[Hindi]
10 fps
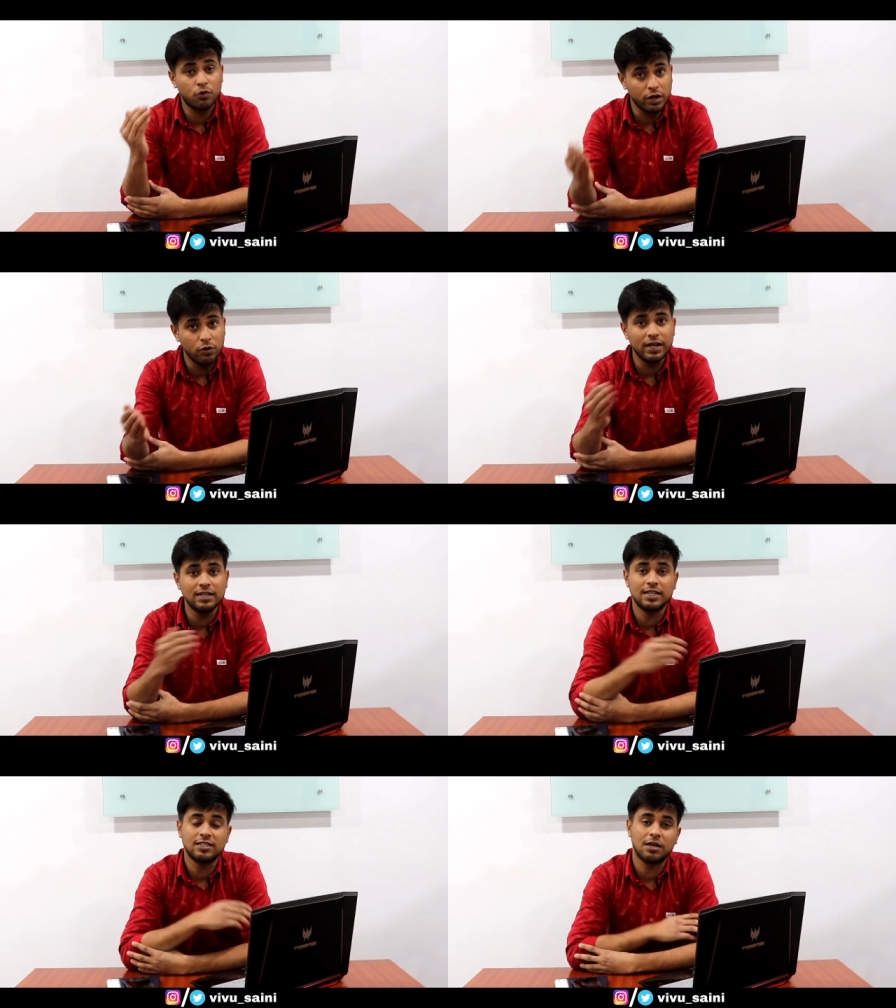क्यू एन
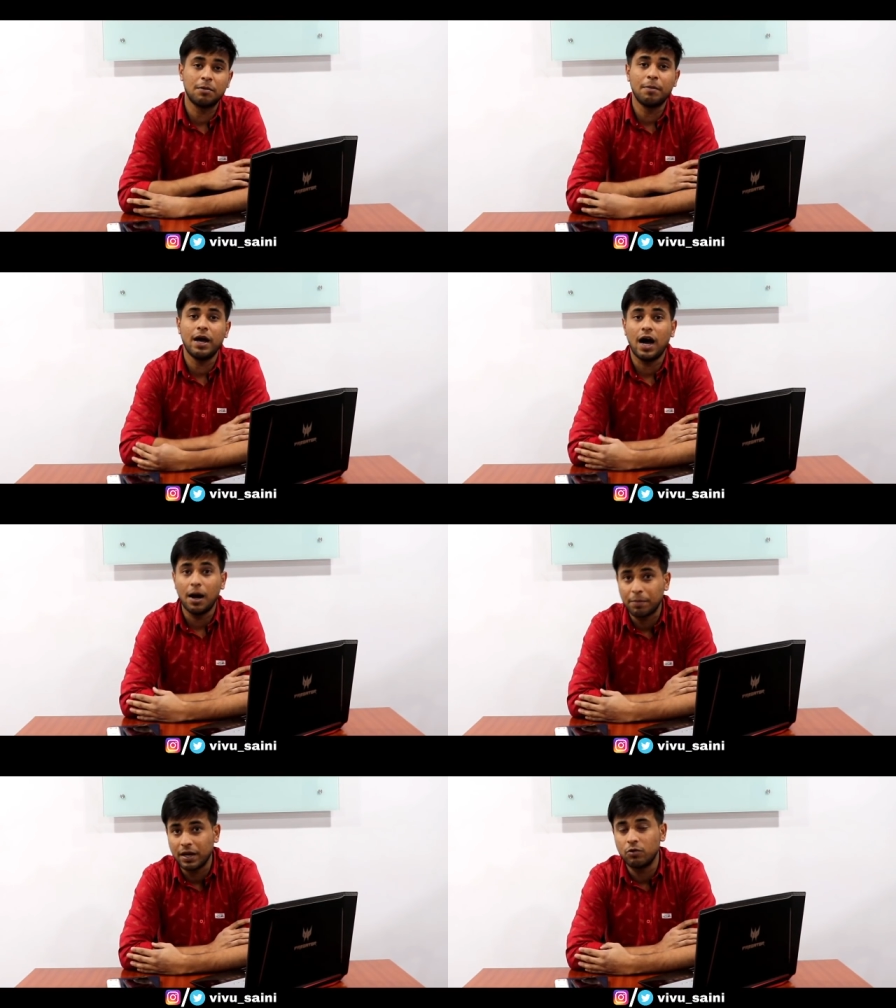ए सेशन में मैं
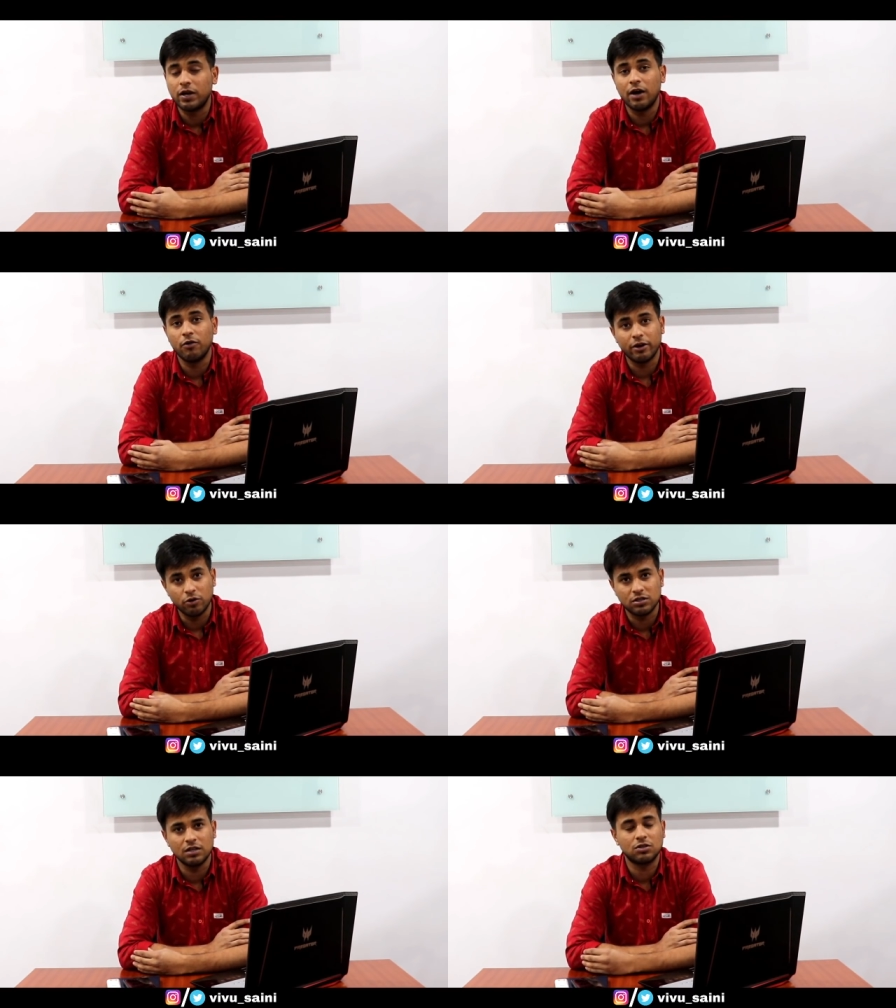आपके उठाए हुए
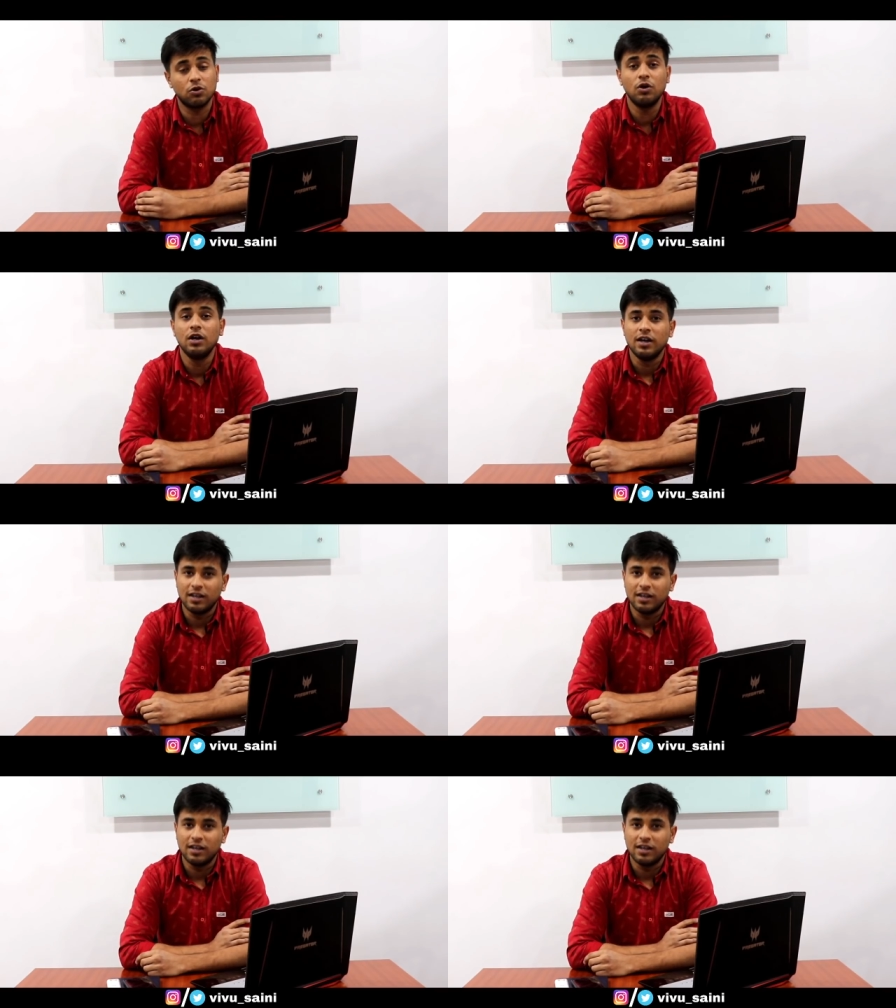क्वेश्चन को